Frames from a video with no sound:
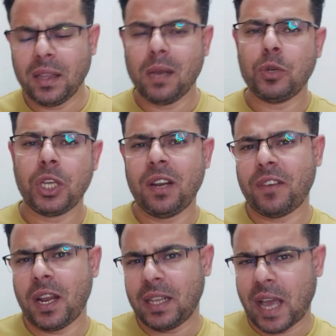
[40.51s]
عندك مشكله في
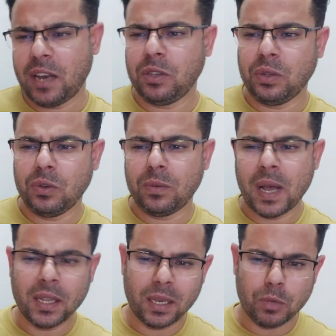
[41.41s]
قناتك على اليوتيوب
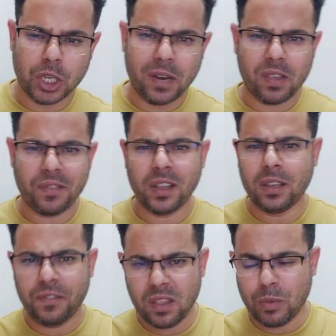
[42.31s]
عندك مشكله في صفحه
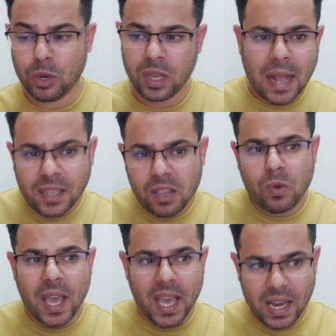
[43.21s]
الفيسبوك عندك
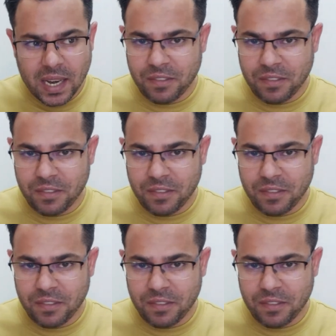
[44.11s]
سؤال